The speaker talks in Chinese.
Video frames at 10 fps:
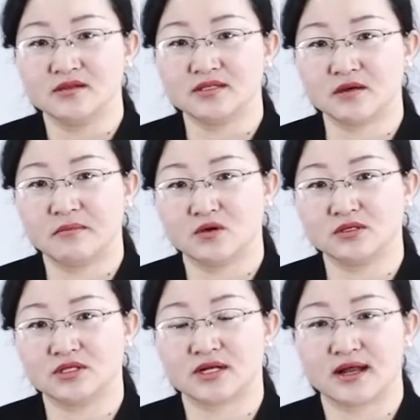这个毛
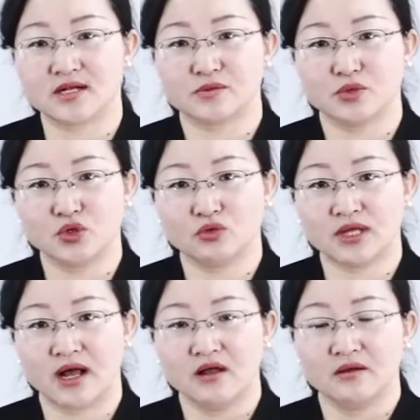巾是干什么用
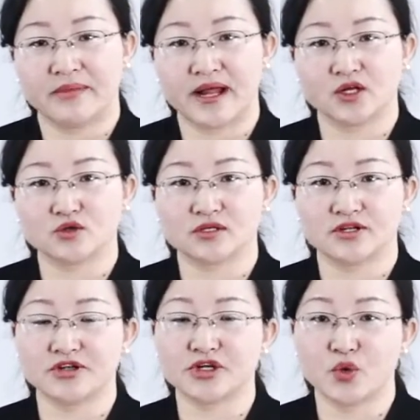呢？白俄罗斯
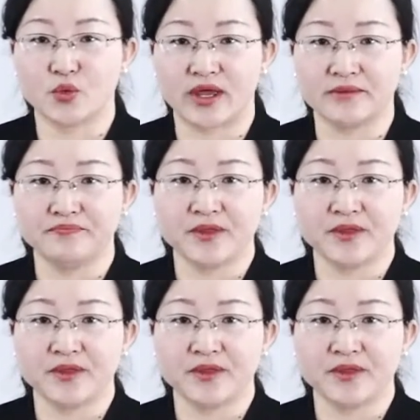人认为，